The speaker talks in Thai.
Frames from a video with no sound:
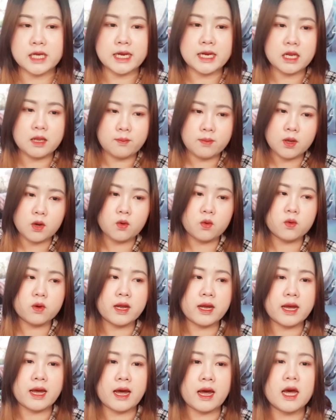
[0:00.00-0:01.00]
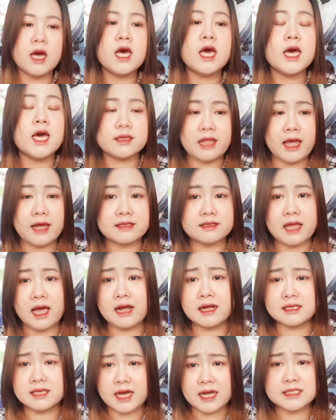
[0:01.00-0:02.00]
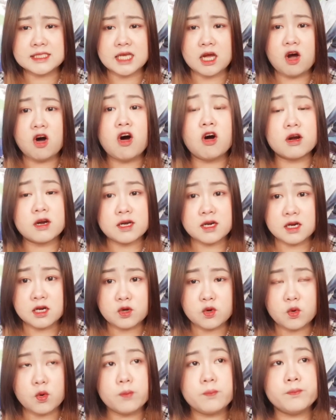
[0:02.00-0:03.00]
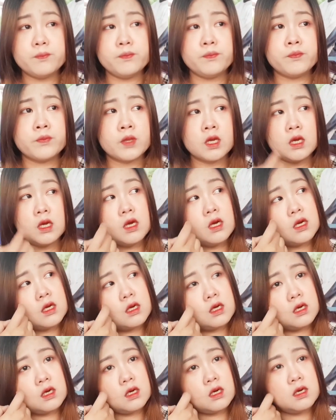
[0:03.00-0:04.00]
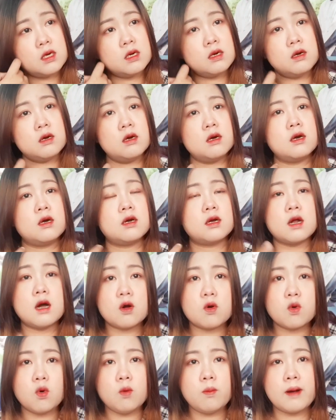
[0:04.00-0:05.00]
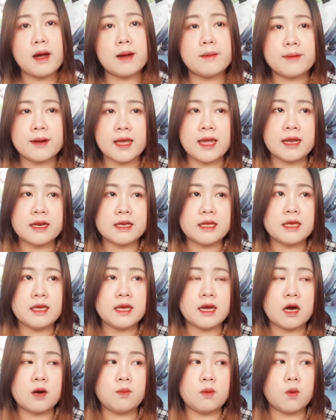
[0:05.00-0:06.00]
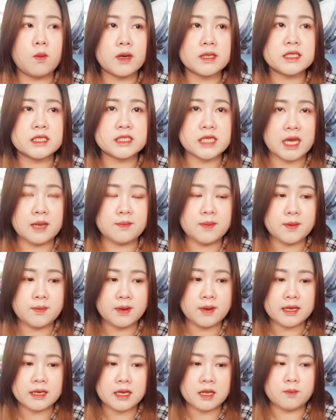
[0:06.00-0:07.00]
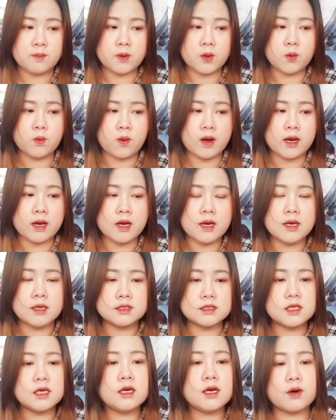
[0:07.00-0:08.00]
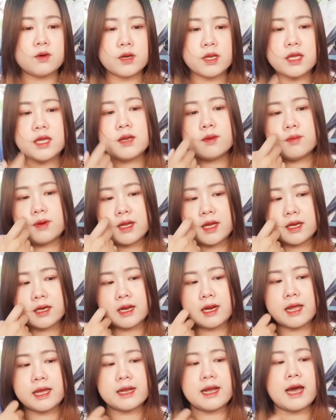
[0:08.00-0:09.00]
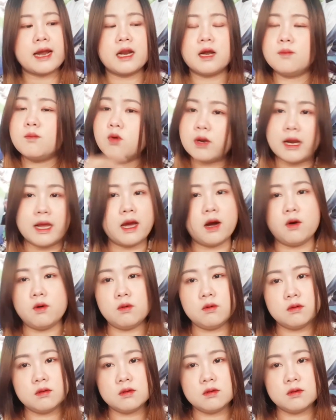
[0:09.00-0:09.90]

องๆใช้เดบิวต์นะคะแตกต่างกันจากของเกิร์ลกรุ๊ปคือเกิร์ลกรุ๊ปอะเพลงที่เขาบอกว่าจะใช้เป็นเพลงเดบิวต์อะซึ่งเราได้ยินเพลงในรายการทั้งหมดแล้ว